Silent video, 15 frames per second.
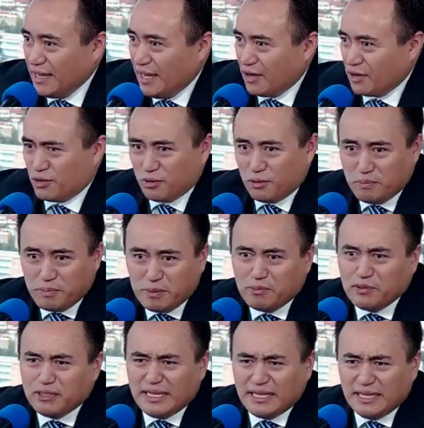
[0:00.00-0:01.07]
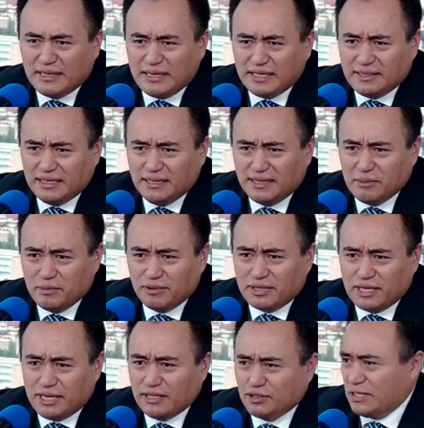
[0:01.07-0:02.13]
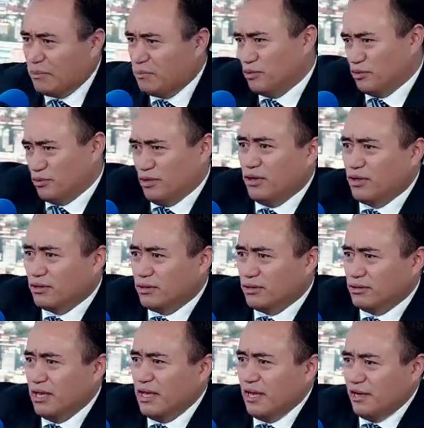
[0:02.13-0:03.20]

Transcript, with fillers: Rompemos la dieta y sentimos que ya estamos gordos,